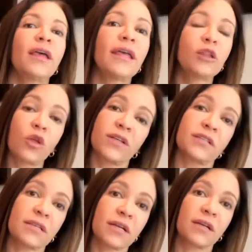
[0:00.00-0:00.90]
y todas
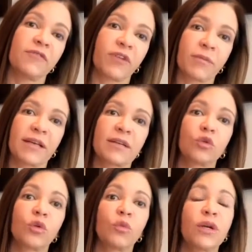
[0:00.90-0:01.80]
estas enfermedades
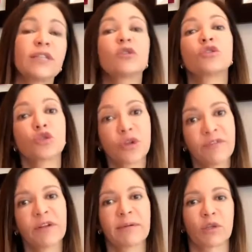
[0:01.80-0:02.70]
autoinmunes son
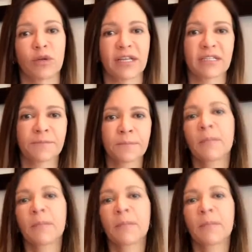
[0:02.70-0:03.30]
inflamatorias.